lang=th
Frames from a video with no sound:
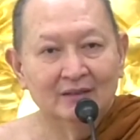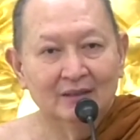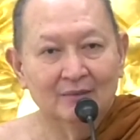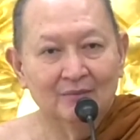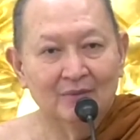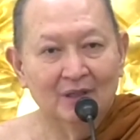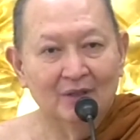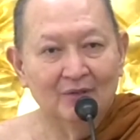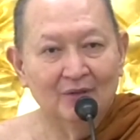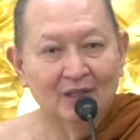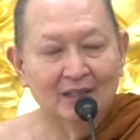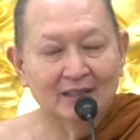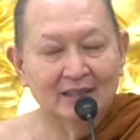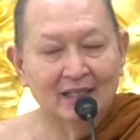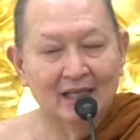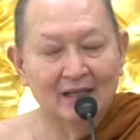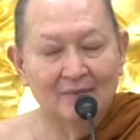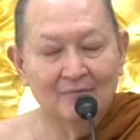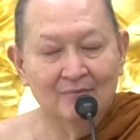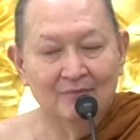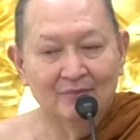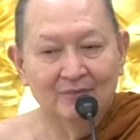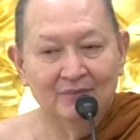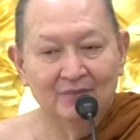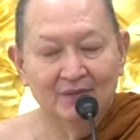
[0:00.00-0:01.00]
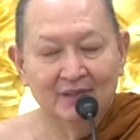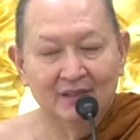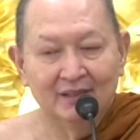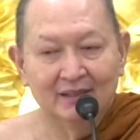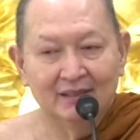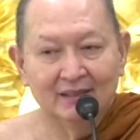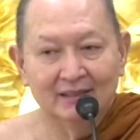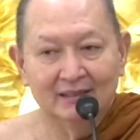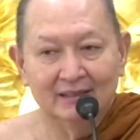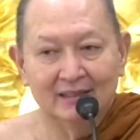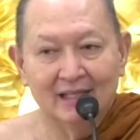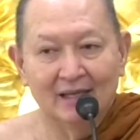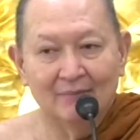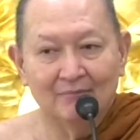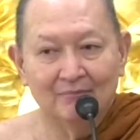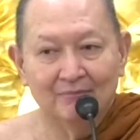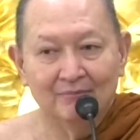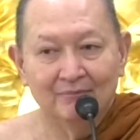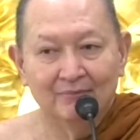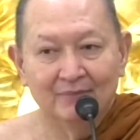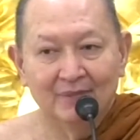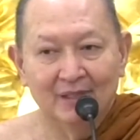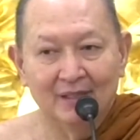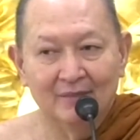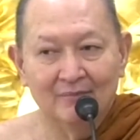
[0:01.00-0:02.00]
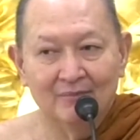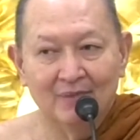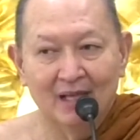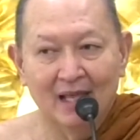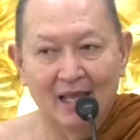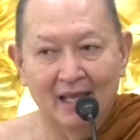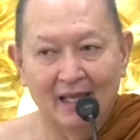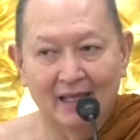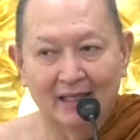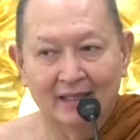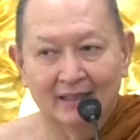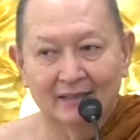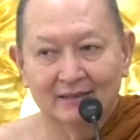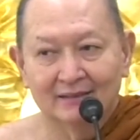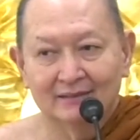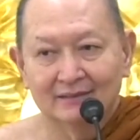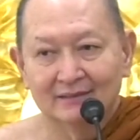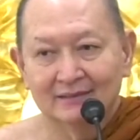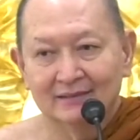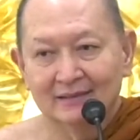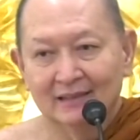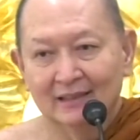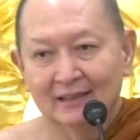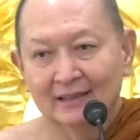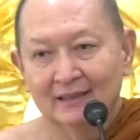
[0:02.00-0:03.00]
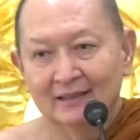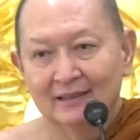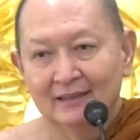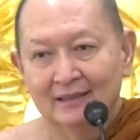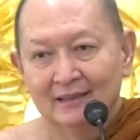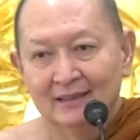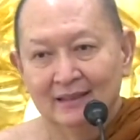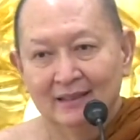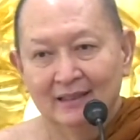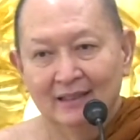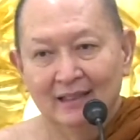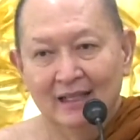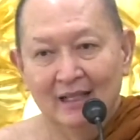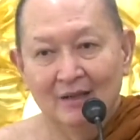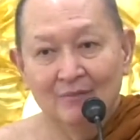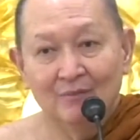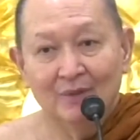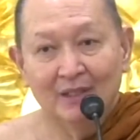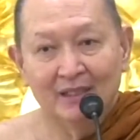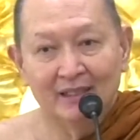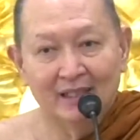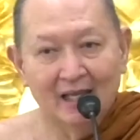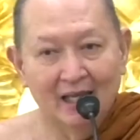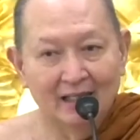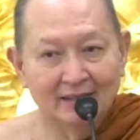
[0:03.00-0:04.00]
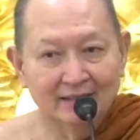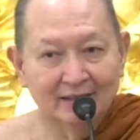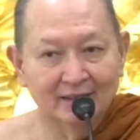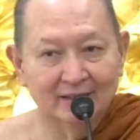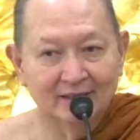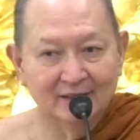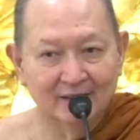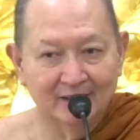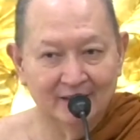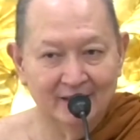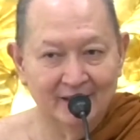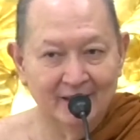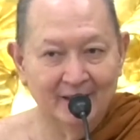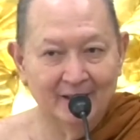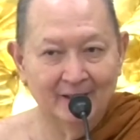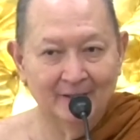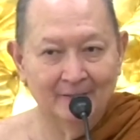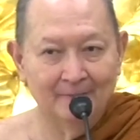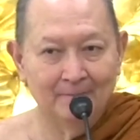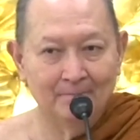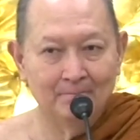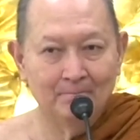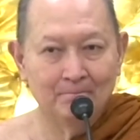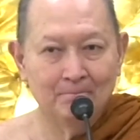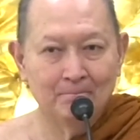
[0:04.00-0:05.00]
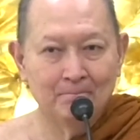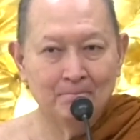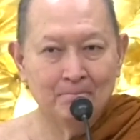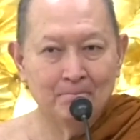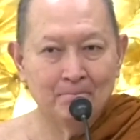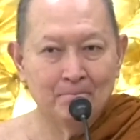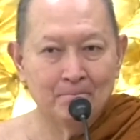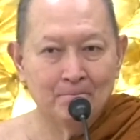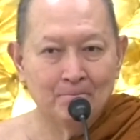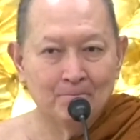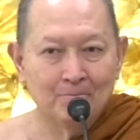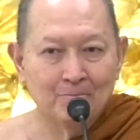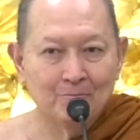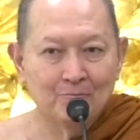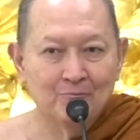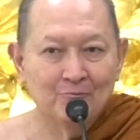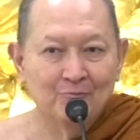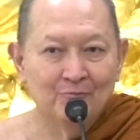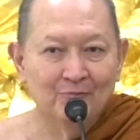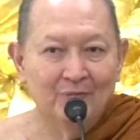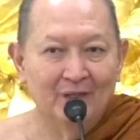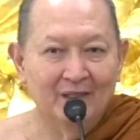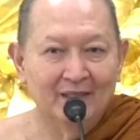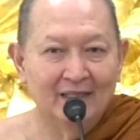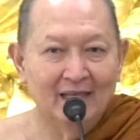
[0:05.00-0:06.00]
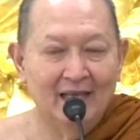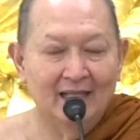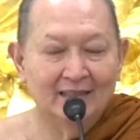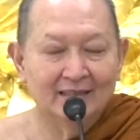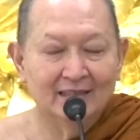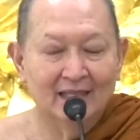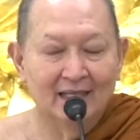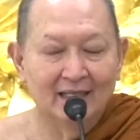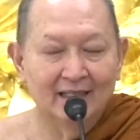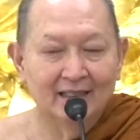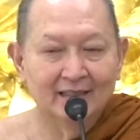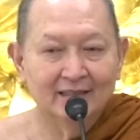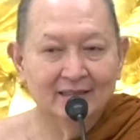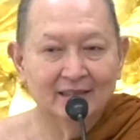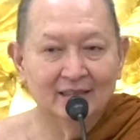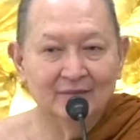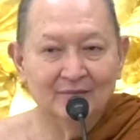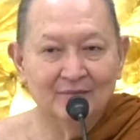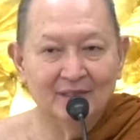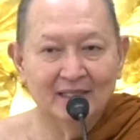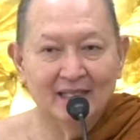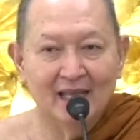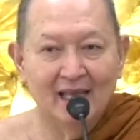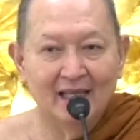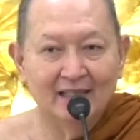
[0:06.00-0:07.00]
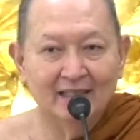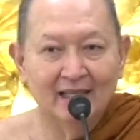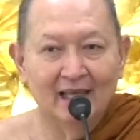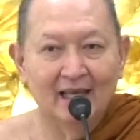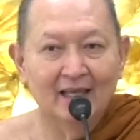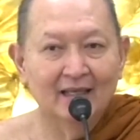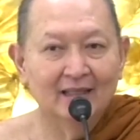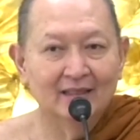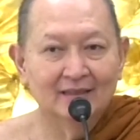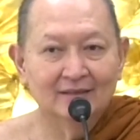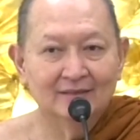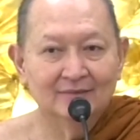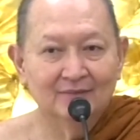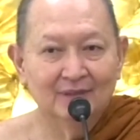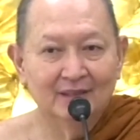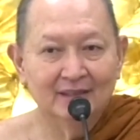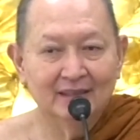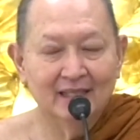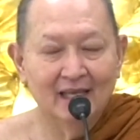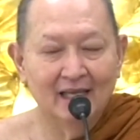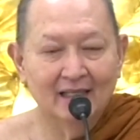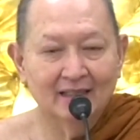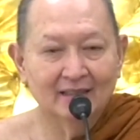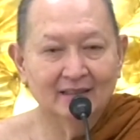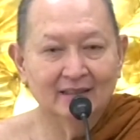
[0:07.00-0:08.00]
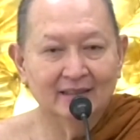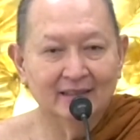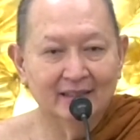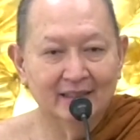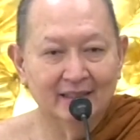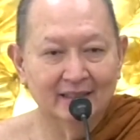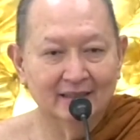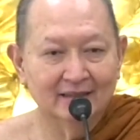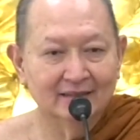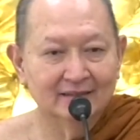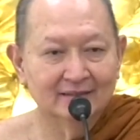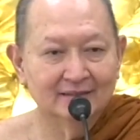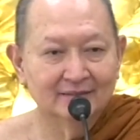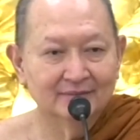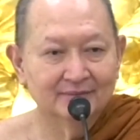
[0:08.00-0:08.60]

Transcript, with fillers: สภาวะธรรมที่เกิดดับเปลี่ยนแปลงนะแล้วปัญญาจะเกิดเอง ปัญญาสั่งให้เกิดไม่ได้นะ ปัญญาเกิดเอง